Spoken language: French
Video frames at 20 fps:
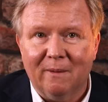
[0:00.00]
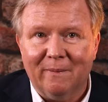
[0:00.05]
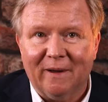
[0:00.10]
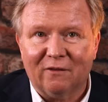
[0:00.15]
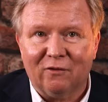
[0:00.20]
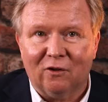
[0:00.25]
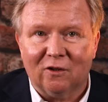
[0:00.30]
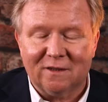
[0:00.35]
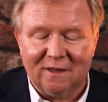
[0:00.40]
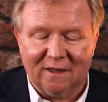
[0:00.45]
des
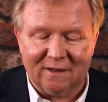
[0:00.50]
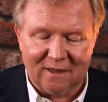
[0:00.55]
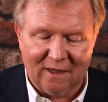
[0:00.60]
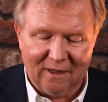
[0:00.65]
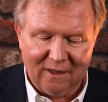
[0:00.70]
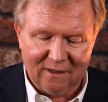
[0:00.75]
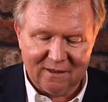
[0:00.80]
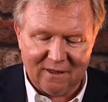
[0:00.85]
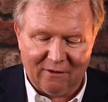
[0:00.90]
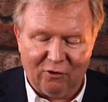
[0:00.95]
marques françaises.
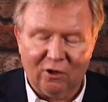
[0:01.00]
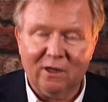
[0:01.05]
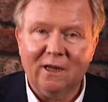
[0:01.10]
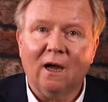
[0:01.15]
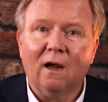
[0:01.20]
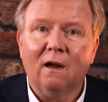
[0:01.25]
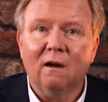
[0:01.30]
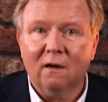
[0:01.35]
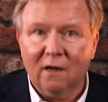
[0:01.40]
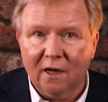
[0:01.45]
Ça veut
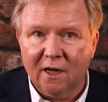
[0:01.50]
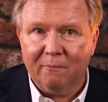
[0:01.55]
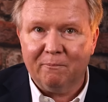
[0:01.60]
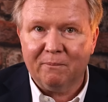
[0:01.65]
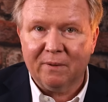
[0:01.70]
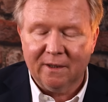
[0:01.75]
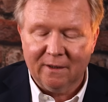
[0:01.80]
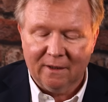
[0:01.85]
dire LIP.